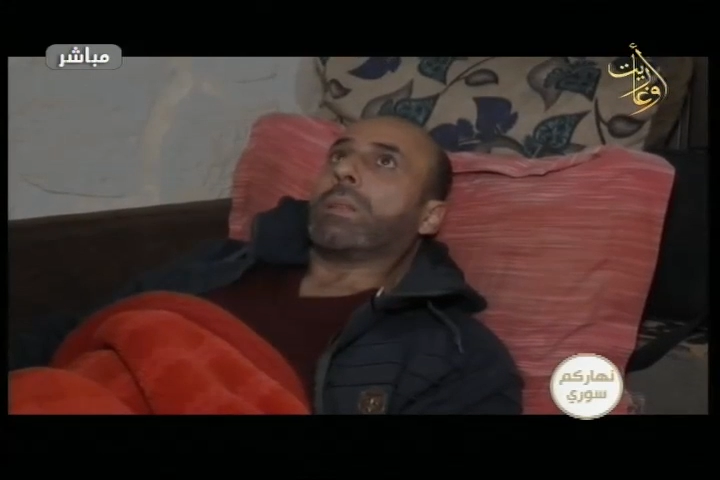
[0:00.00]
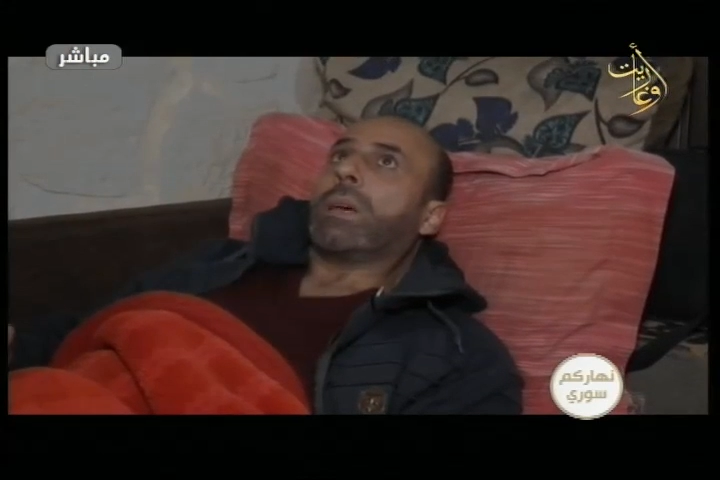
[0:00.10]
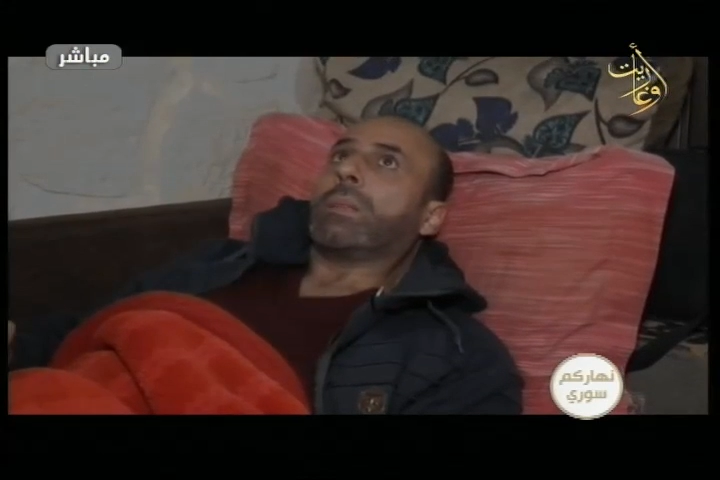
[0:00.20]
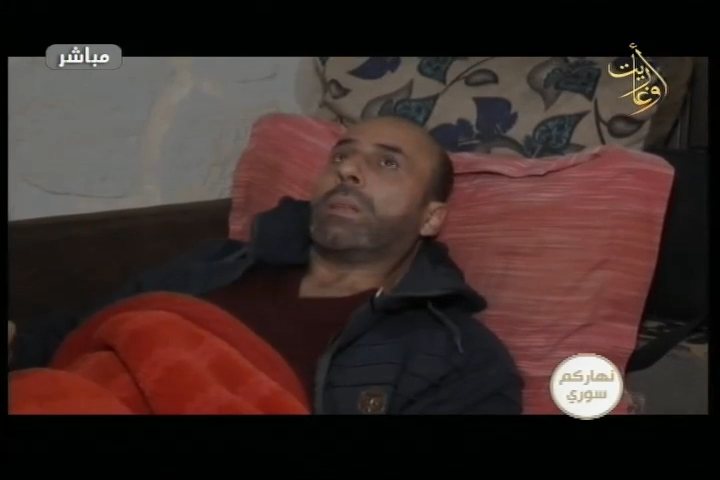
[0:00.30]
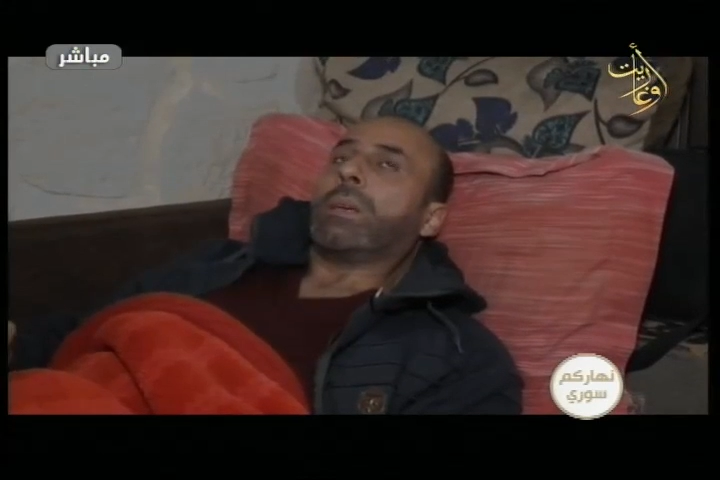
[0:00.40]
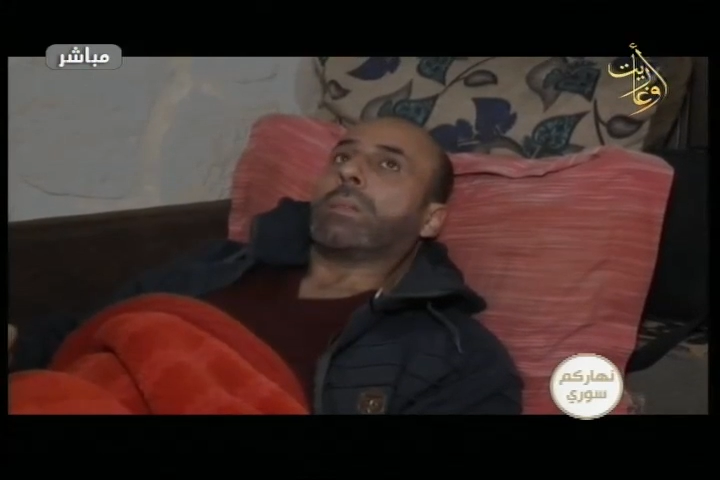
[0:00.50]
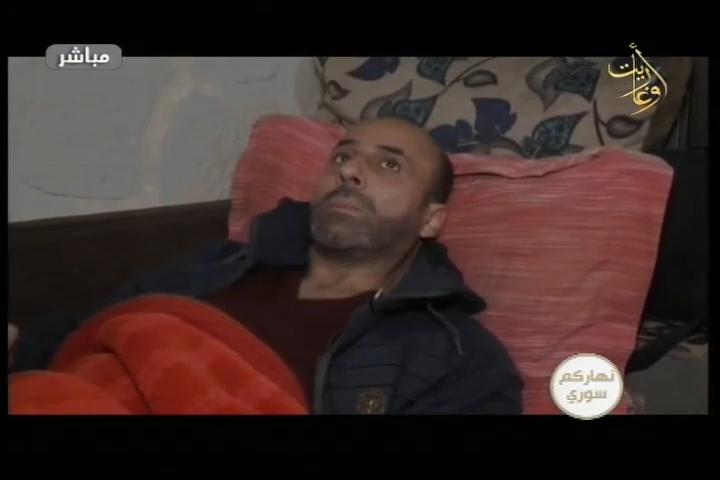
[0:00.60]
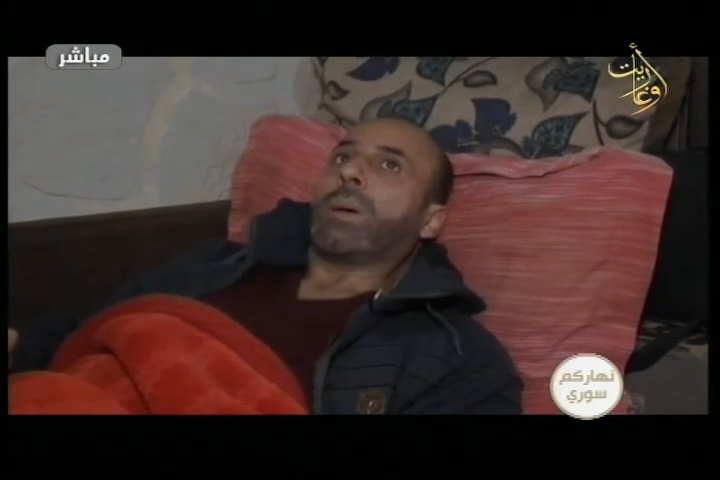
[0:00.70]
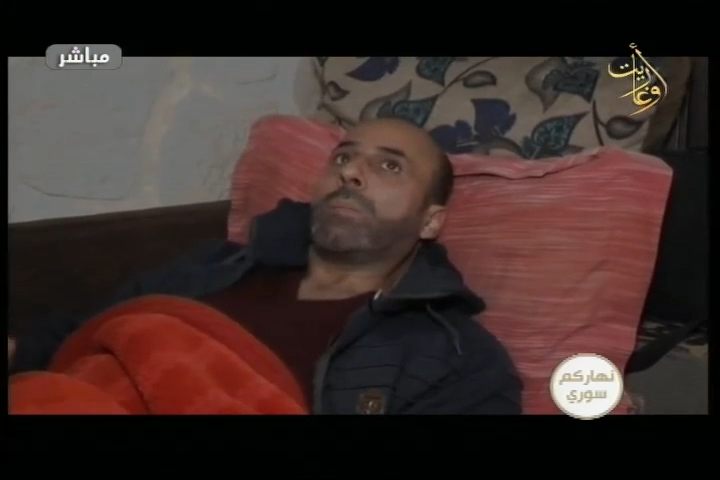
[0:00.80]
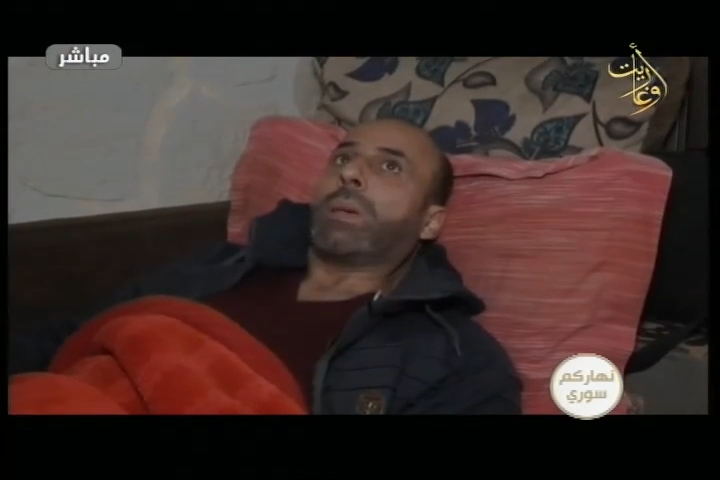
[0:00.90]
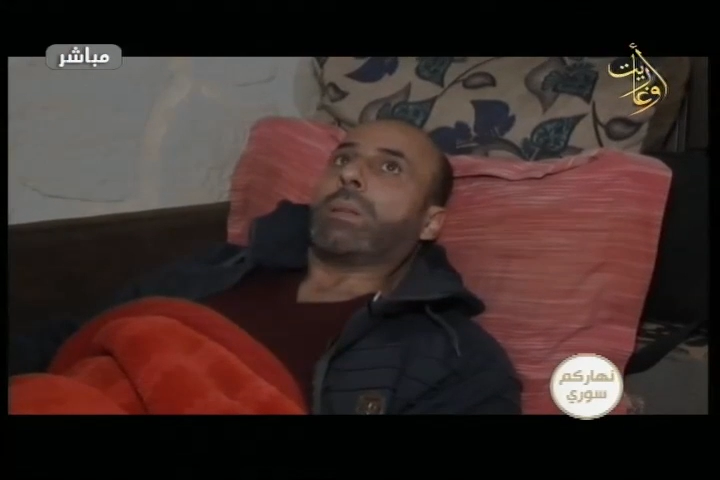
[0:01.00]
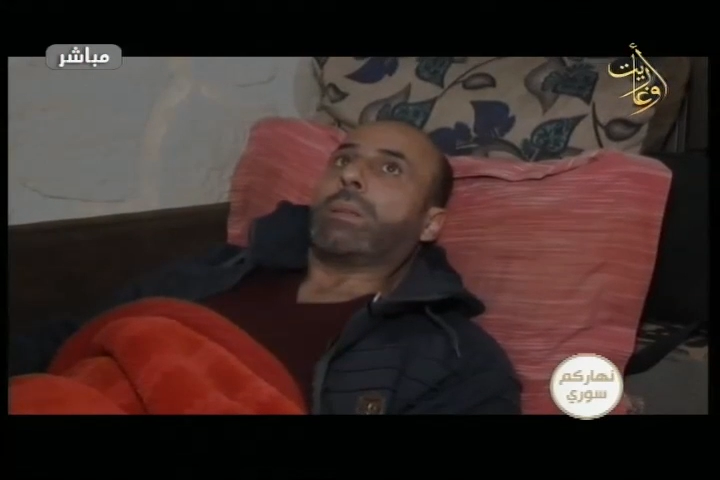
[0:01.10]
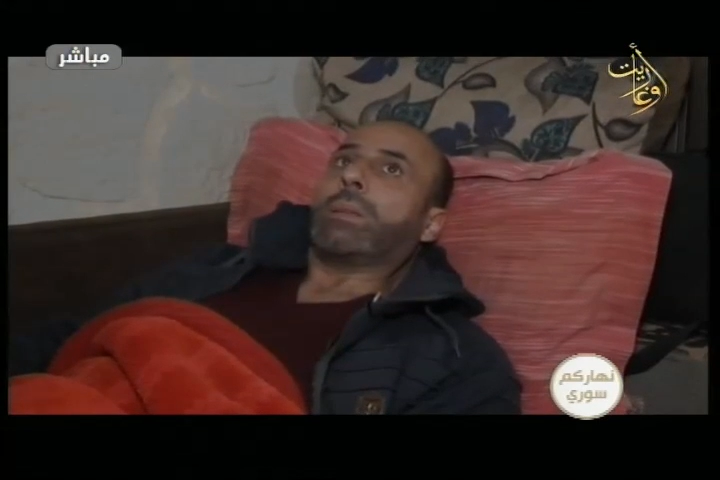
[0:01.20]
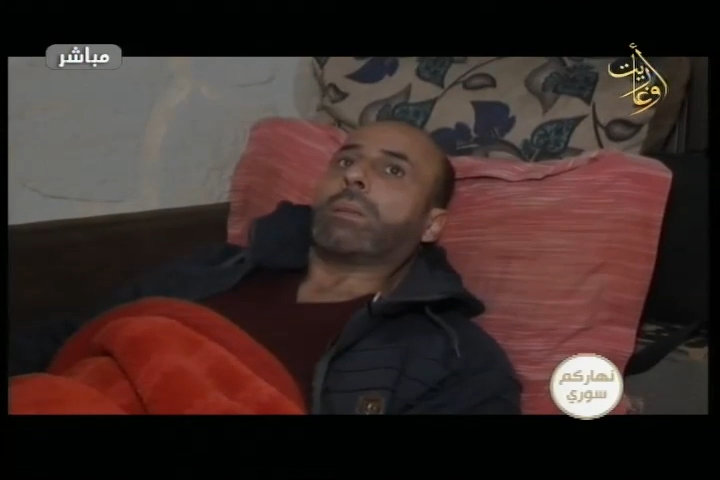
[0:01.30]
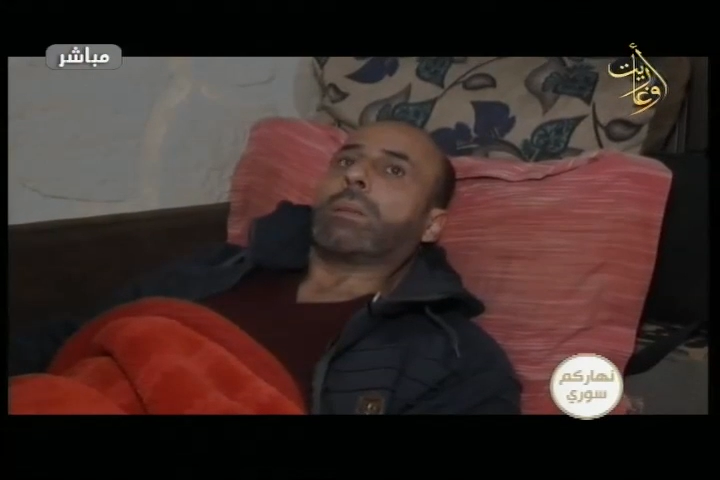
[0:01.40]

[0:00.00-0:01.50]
طلعت الحيط ما عم بهدي